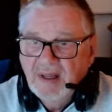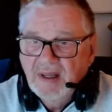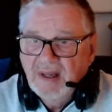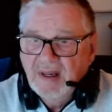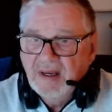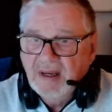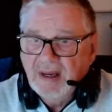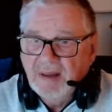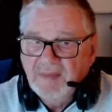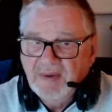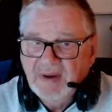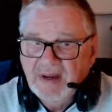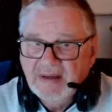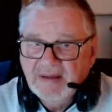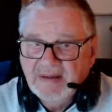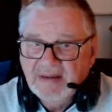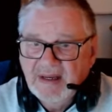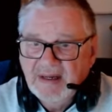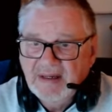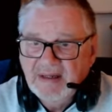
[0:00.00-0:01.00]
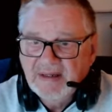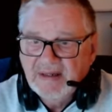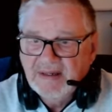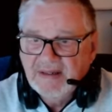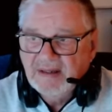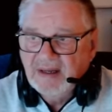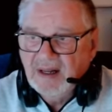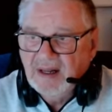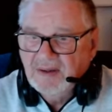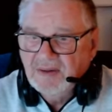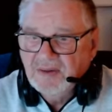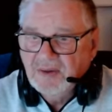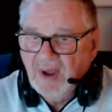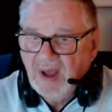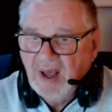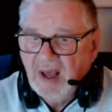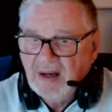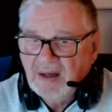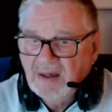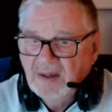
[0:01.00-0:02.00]
Damit ihr seht, das ist also
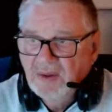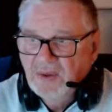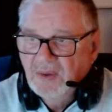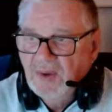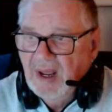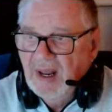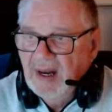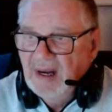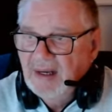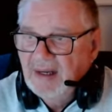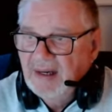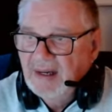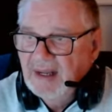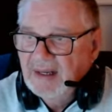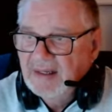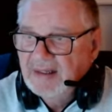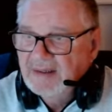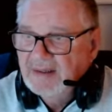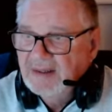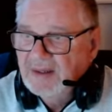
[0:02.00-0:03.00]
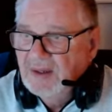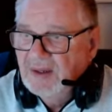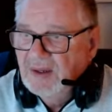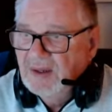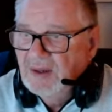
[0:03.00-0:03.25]
aktuell jetzt.